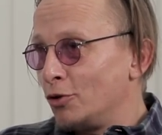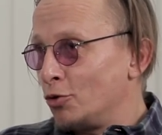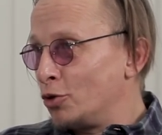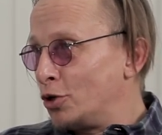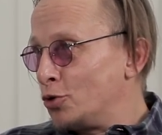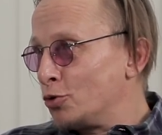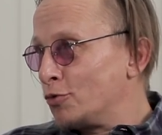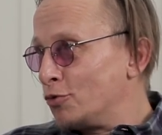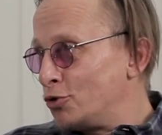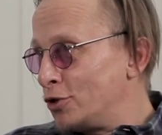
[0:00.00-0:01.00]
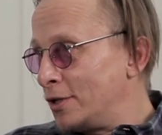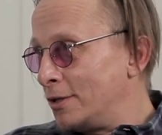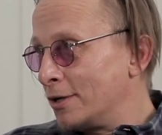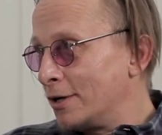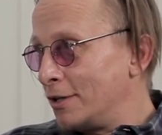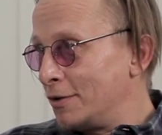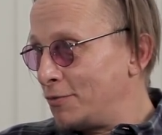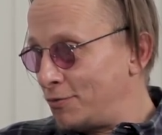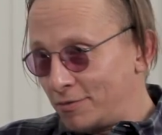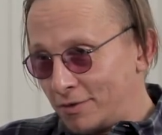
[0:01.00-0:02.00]
тонко чувствующих генералов
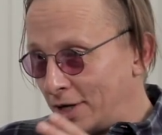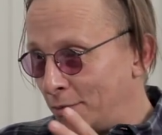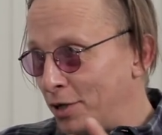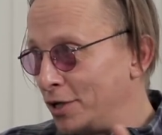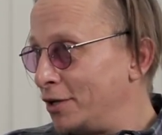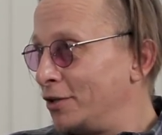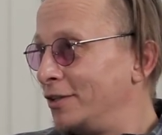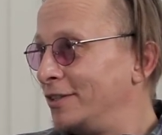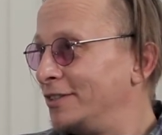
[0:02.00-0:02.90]
обаял